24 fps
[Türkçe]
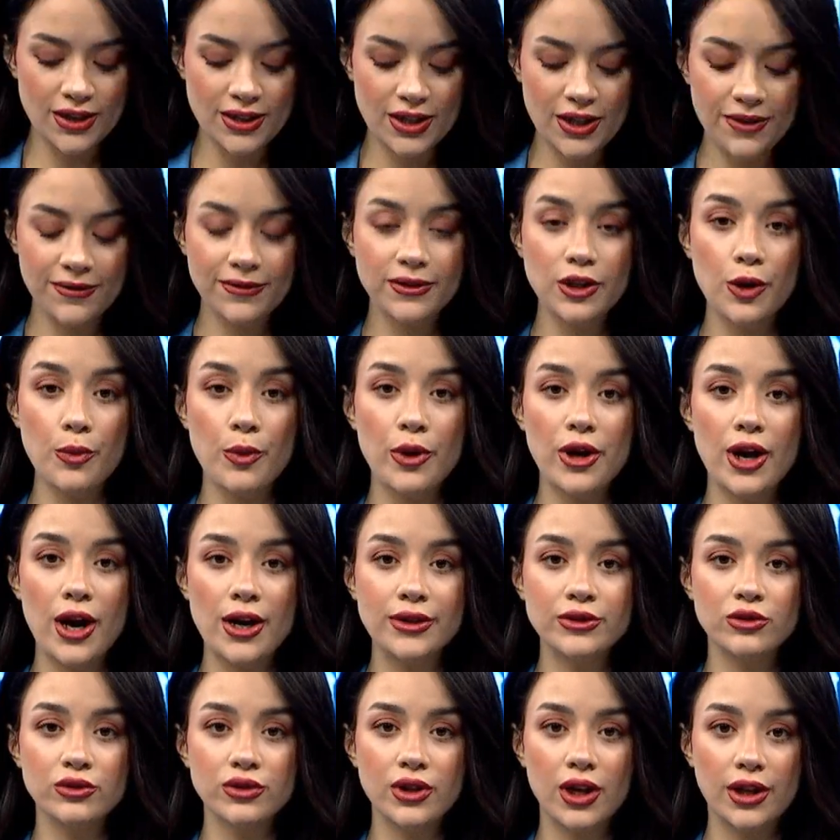tarafının hemen
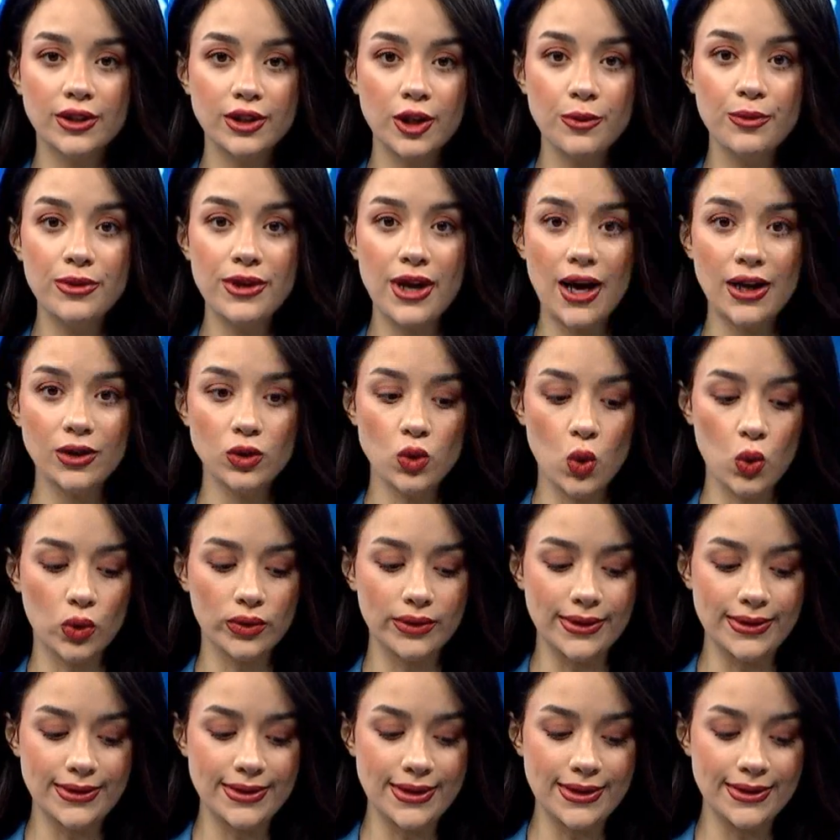ardından da Brent
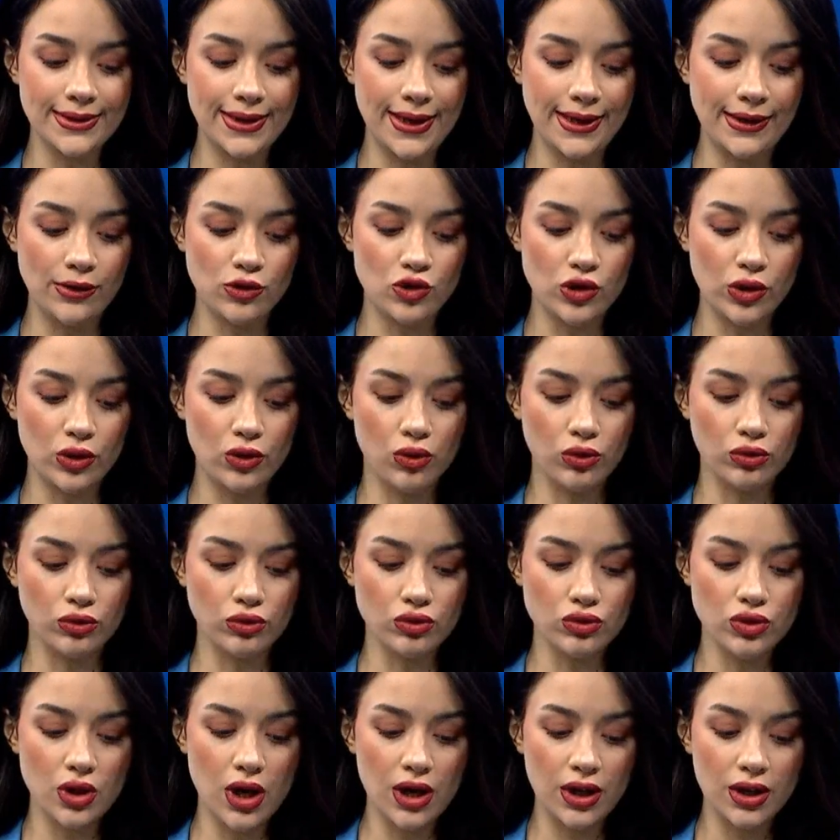noktasına değinecek
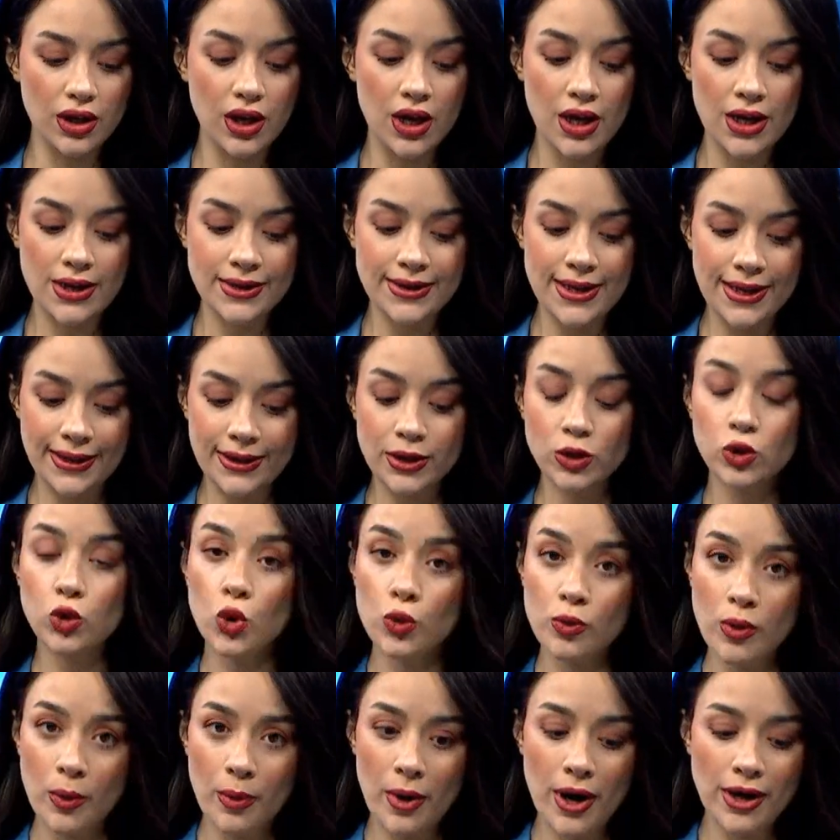olursak teknik
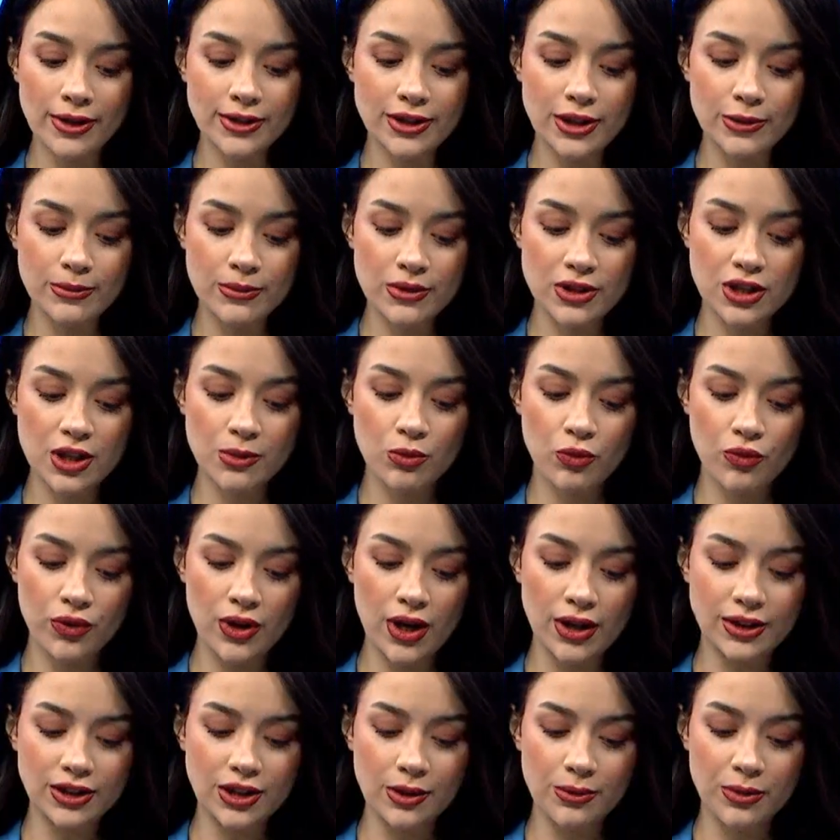görünüme baktığımızda bu
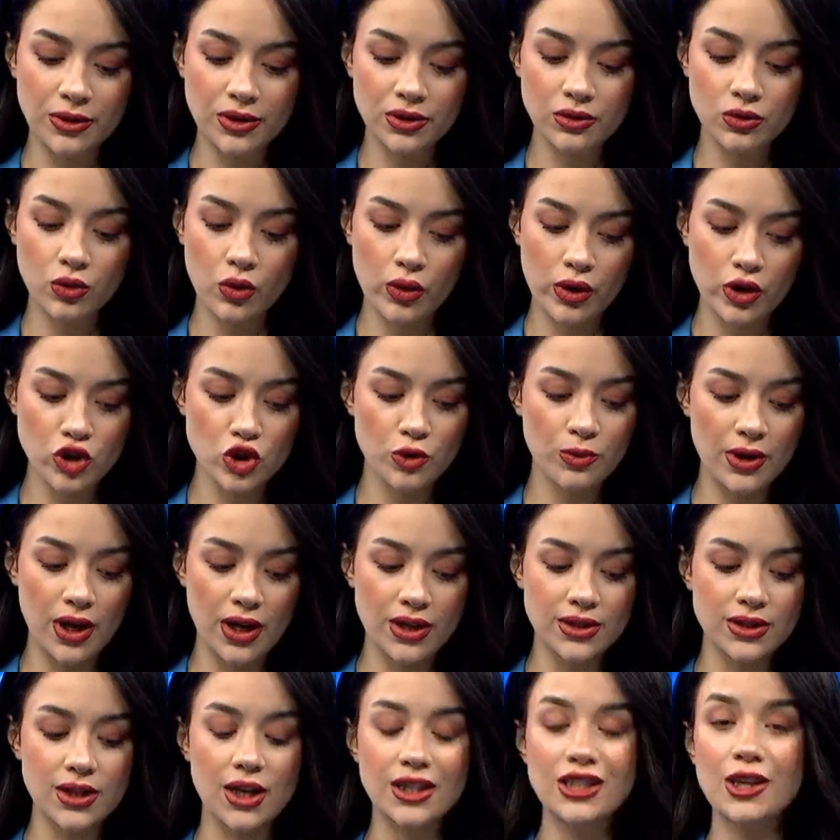fiyatlamanın görece
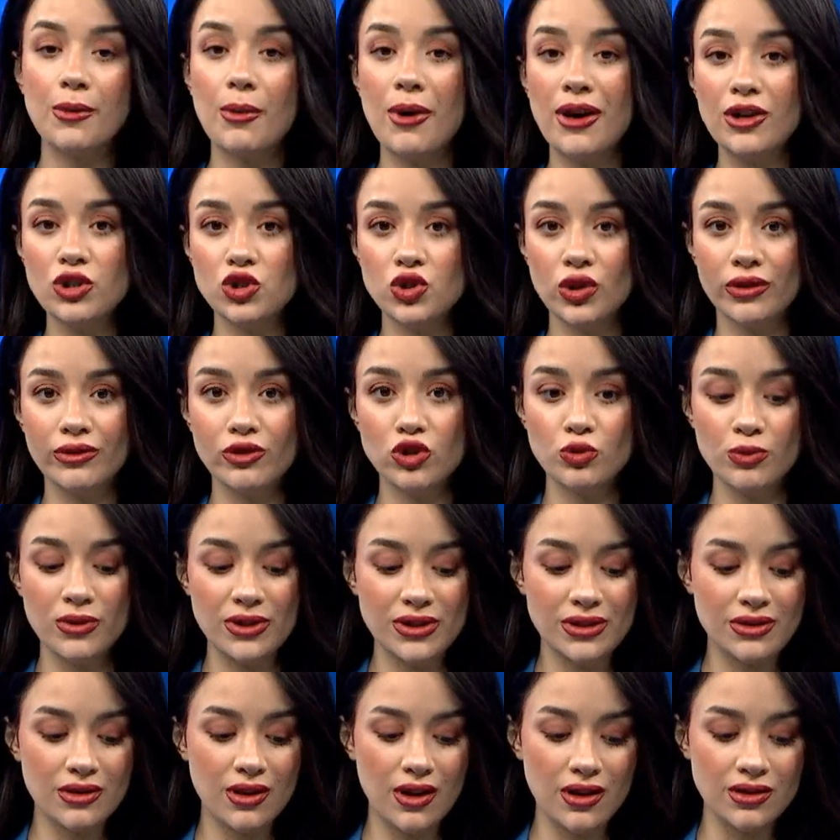biraz daha taban
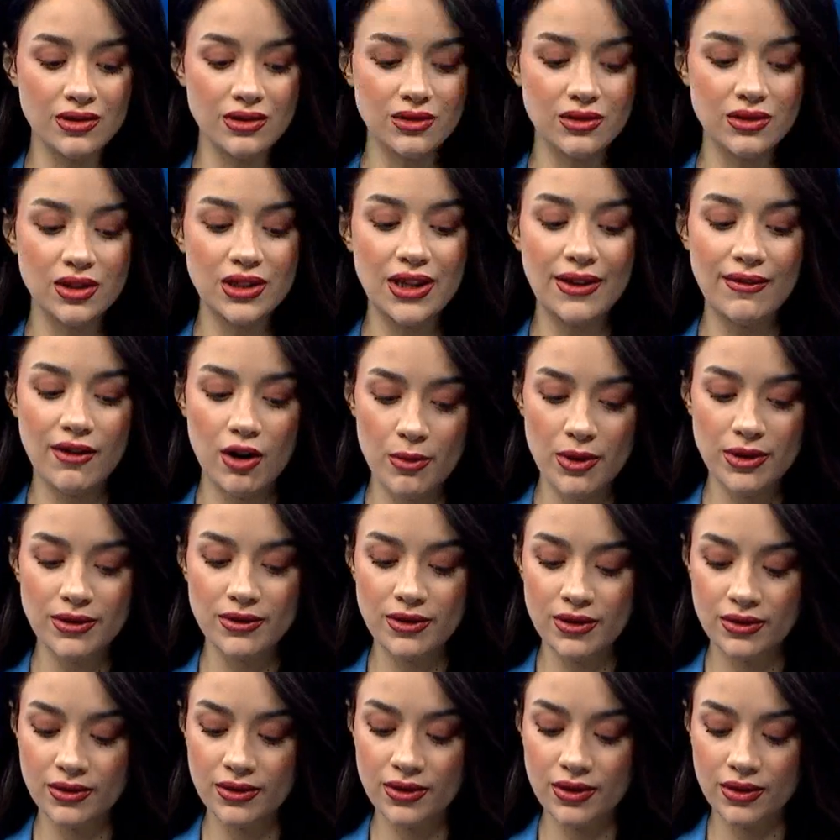çalışmasını aslında devam
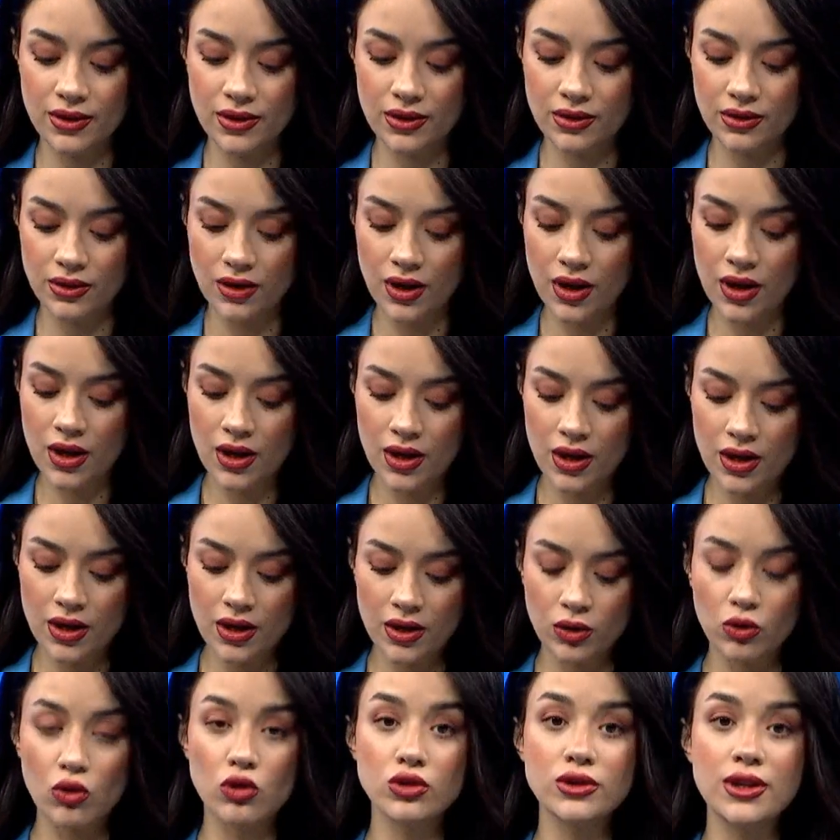ettirdiğinin e,
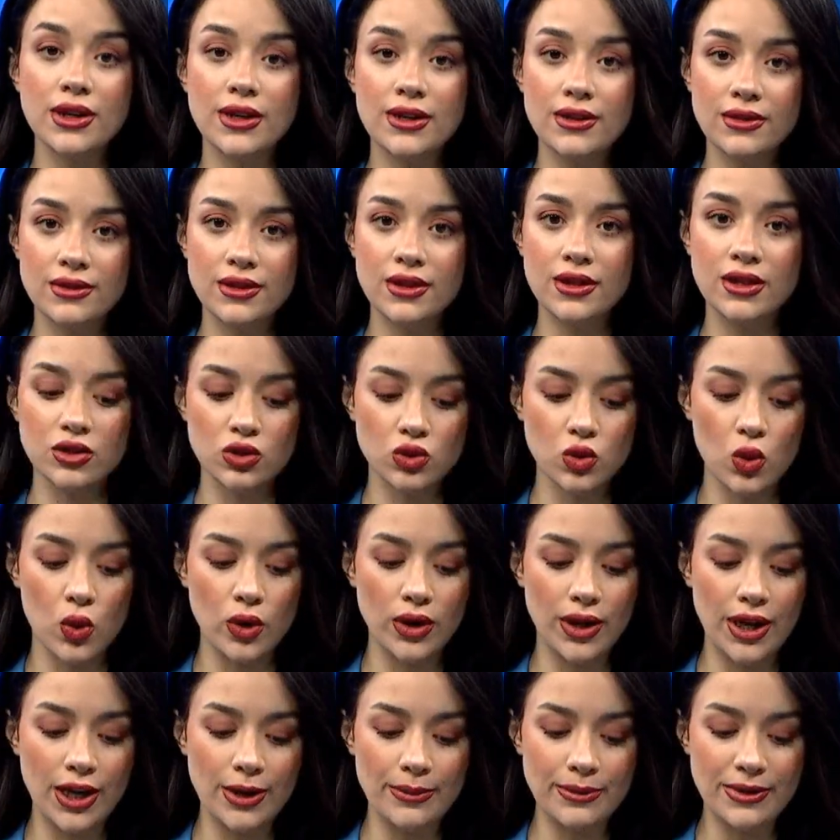gösterildiğini
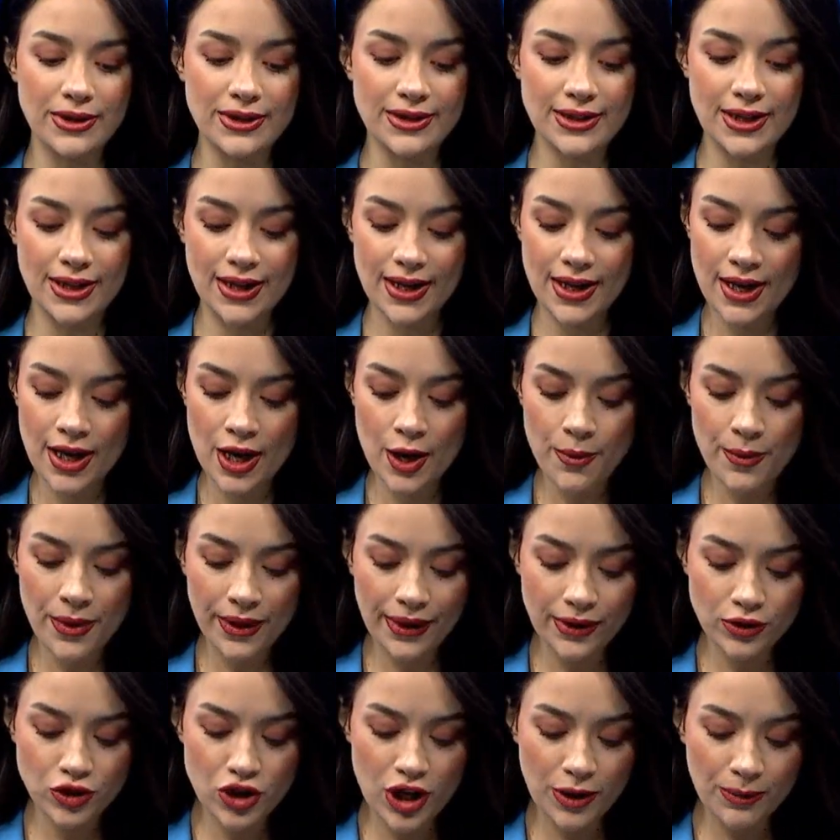söyleyelim bizlere.
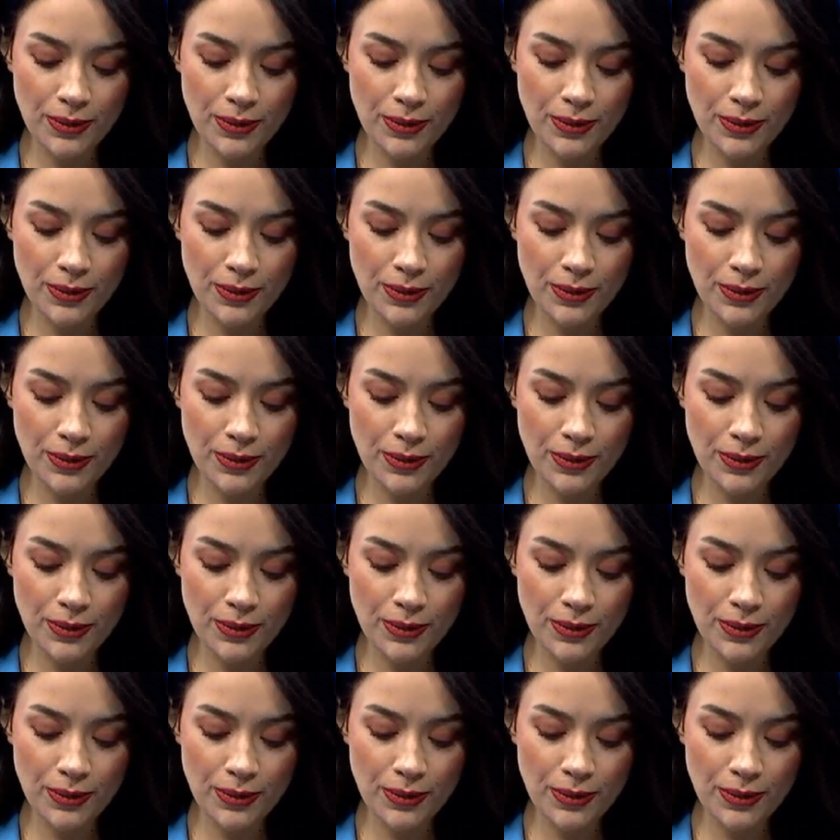Peki Cenk